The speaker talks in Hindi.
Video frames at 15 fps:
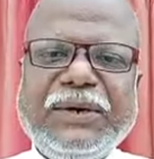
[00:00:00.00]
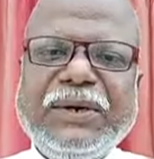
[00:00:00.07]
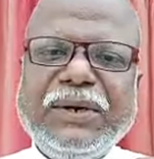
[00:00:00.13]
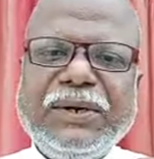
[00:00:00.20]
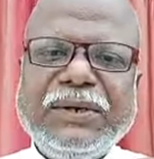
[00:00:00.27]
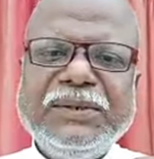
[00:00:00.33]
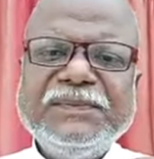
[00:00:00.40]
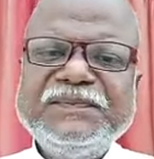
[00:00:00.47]
को
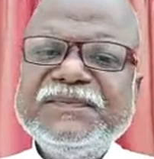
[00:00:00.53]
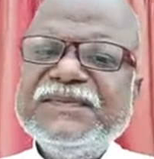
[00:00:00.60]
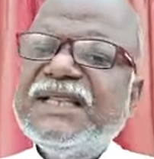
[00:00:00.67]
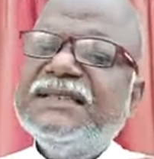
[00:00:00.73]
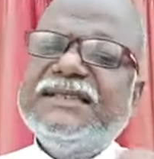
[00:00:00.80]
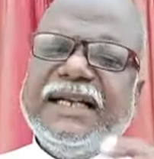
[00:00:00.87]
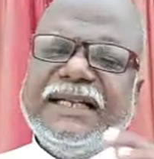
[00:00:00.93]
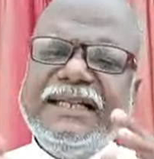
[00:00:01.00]

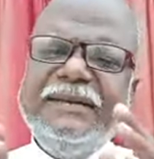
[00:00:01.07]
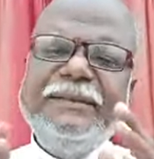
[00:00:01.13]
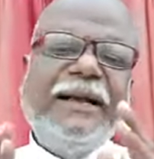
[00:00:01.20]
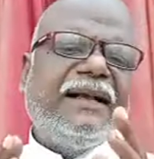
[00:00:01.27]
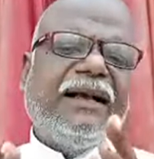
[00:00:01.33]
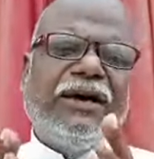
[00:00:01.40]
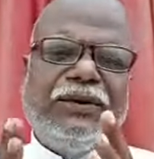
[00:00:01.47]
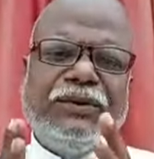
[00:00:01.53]
यदि
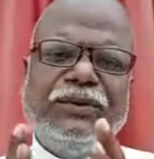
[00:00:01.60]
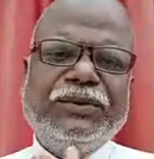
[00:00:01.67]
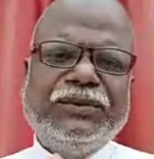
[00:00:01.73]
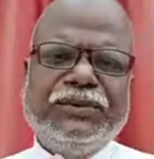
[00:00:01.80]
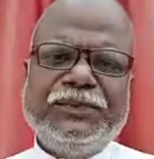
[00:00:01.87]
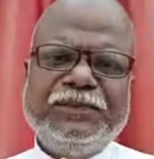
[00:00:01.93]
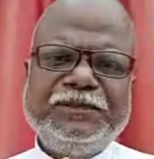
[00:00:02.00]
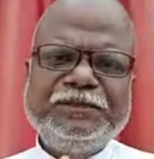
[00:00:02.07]
मैं
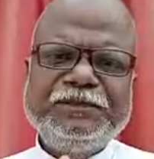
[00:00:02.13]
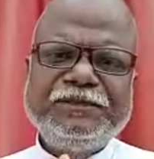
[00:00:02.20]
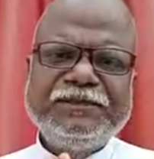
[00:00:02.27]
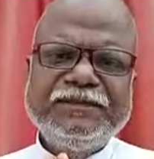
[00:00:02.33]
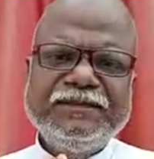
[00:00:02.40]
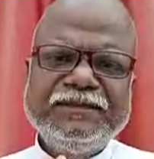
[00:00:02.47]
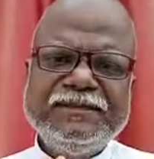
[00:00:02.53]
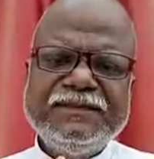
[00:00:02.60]

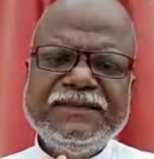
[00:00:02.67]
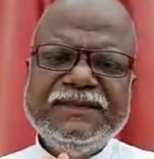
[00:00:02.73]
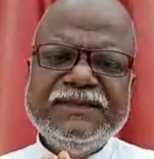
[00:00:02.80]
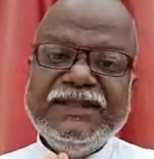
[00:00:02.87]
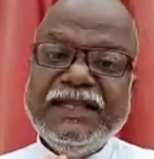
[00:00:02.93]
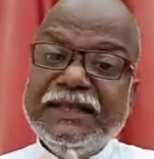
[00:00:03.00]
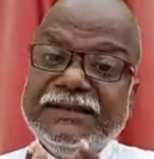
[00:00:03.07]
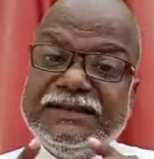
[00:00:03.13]

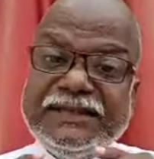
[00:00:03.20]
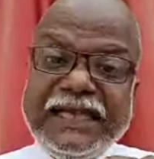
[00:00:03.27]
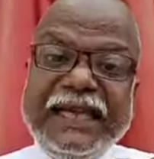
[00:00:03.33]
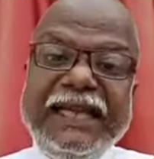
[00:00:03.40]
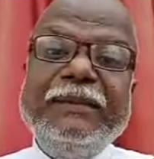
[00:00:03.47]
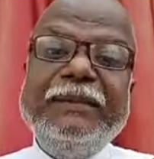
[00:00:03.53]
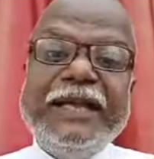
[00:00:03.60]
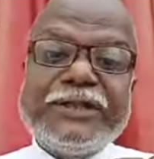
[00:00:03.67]
कहूं
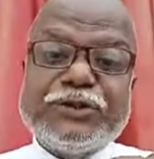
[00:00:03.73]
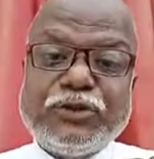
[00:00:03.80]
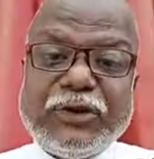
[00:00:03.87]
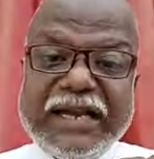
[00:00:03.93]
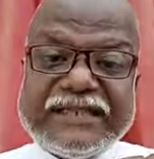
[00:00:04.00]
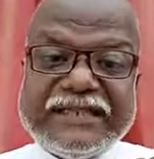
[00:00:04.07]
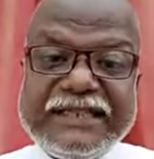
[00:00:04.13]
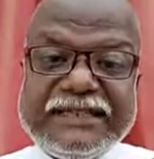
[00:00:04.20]
जेल में
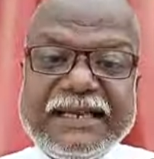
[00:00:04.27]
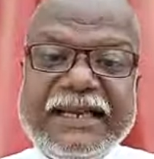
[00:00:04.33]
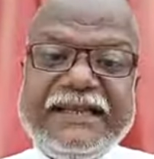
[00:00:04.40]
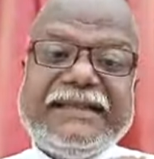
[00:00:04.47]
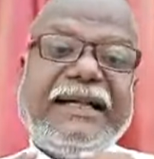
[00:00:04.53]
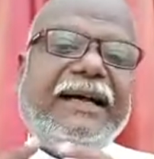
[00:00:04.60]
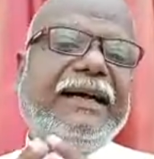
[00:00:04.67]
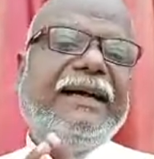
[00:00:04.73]
सुरक्षित
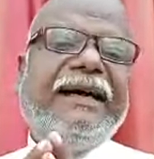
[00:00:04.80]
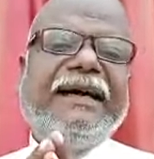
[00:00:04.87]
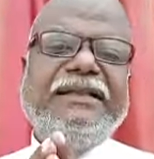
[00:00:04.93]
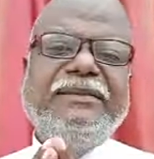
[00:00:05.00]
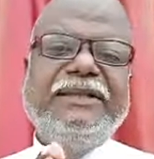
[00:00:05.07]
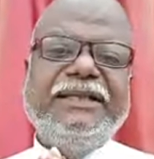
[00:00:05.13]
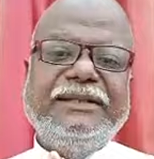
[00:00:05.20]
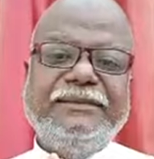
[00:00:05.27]
रहता है
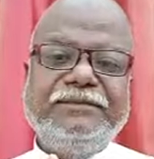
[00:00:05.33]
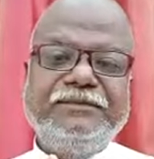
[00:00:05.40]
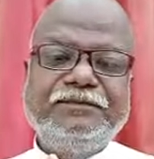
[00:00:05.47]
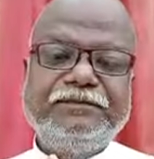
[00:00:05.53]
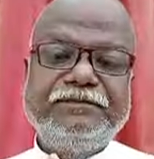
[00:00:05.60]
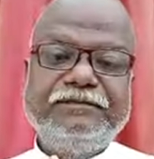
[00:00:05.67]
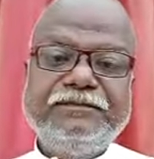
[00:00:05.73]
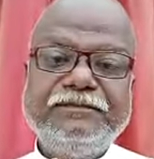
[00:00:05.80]
आदमी
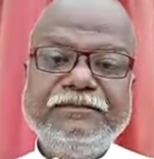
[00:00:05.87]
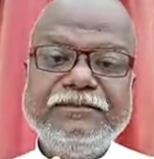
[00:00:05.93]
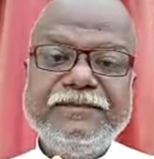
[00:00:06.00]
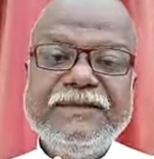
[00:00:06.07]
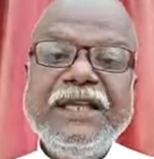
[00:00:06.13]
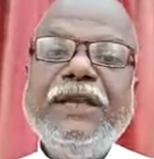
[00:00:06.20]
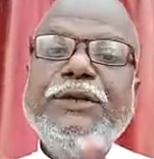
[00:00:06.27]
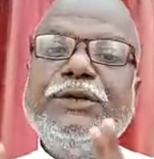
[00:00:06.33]

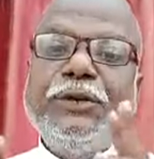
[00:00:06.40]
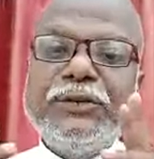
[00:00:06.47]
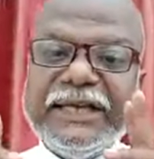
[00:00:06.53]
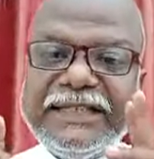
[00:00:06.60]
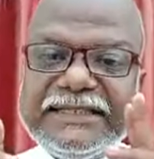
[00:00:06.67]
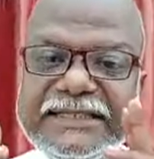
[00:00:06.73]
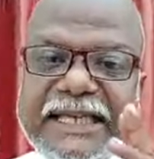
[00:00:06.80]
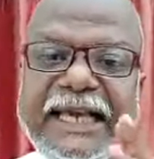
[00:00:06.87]

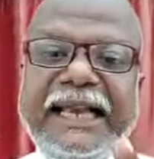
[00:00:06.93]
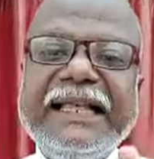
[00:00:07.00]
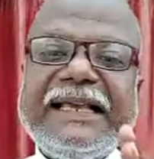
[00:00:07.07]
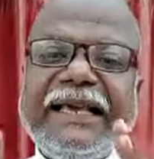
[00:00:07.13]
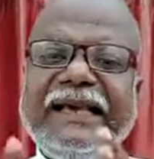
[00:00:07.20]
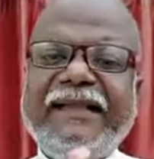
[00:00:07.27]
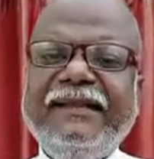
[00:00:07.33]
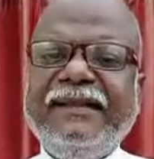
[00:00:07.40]
क्योंकि जेल
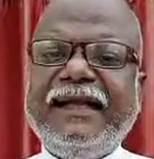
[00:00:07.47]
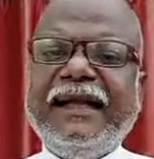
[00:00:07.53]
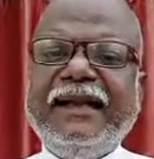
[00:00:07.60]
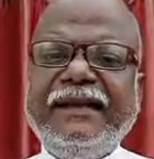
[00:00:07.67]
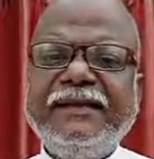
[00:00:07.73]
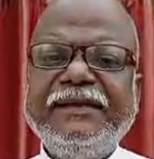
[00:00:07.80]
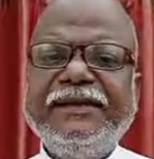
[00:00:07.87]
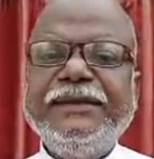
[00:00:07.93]
के
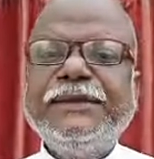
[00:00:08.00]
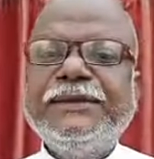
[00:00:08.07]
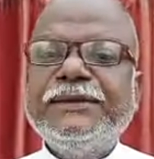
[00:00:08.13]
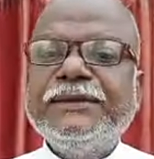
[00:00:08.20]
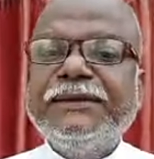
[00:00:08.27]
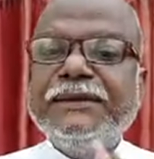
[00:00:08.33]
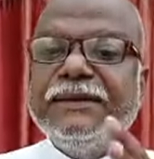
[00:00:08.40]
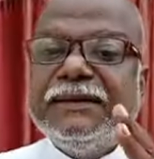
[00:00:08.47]
अंदर
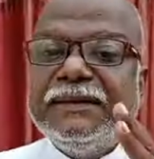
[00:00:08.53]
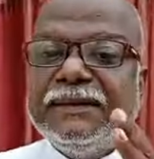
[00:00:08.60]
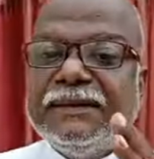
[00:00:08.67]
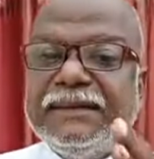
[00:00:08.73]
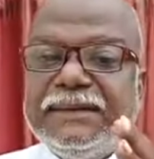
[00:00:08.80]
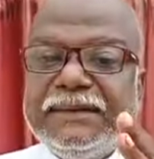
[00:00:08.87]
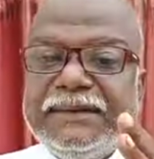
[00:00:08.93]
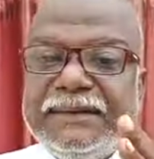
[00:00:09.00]

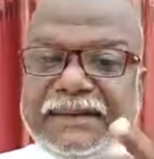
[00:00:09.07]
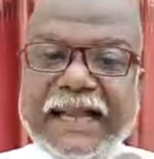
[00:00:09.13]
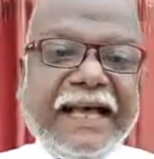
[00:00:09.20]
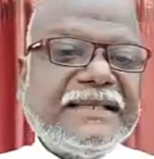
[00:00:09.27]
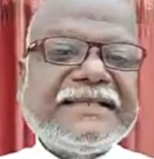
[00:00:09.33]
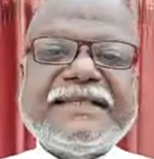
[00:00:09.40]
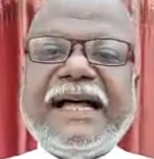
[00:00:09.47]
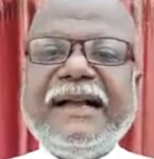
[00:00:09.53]

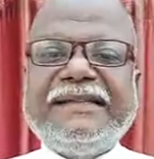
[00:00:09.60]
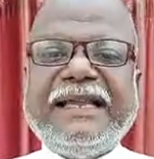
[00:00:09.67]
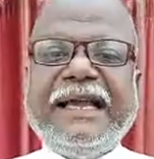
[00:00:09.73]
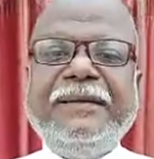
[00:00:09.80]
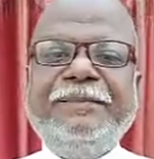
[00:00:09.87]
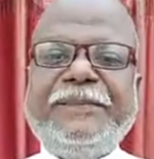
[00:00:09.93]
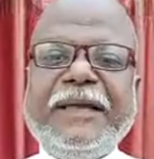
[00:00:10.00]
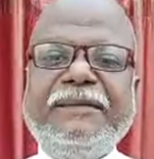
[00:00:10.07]
नाश्ता
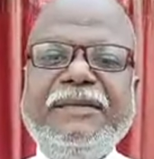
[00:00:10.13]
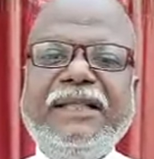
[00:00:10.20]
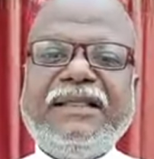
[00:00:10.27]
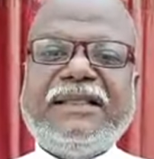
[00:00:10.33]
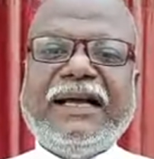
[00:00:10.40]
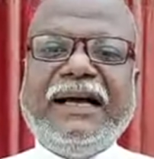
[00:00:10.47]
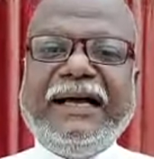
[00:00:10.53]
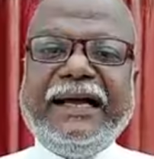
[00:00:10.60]
टाइम पे
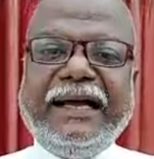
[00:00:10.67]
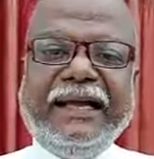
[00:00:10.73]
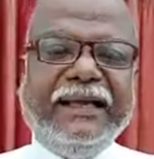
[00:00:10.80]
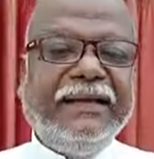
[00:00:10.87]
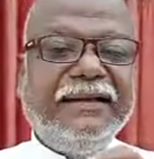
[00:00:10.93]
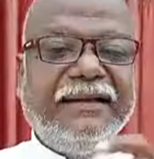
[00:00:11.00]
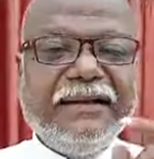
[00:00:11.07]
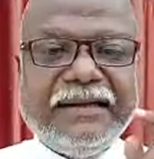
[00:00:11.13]
मिलता
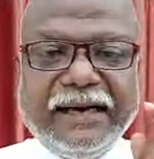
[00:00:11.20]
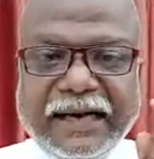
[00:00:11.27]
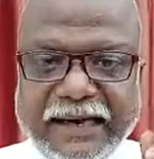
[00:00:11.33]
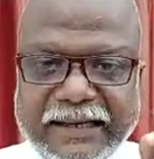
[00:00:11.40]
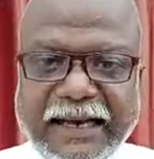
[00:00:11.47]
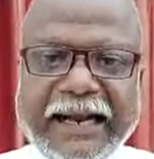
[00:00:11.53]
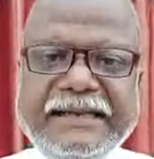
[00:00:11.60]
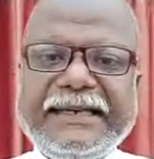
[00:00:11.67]
है
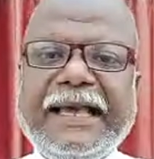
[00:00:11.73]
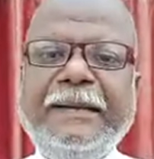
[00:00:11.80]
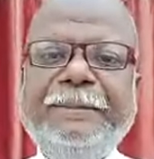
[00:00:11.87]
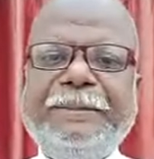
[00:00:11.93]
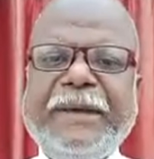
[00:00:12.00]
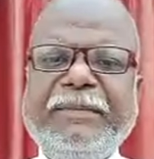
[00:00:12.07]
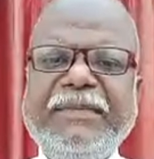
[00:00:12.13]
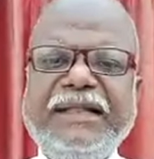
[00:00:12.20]
खाना टाइम
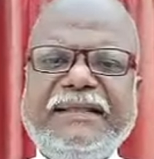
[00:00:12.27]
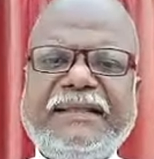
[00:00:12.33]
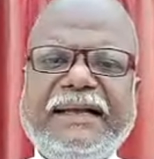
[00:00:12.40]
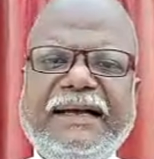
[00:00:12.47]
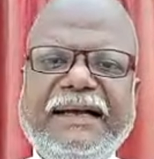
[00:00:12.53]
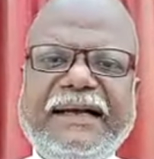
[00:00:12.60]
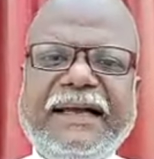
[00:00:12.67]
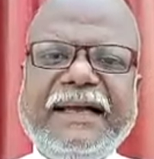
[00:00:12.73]
पे मिलता
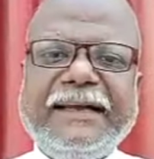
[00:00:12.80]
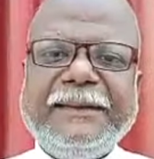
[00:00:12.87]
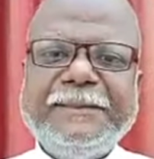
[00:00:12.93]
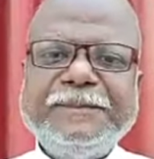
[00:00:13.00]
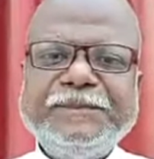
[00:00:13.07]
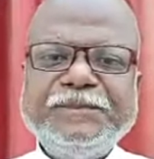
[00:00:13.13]
है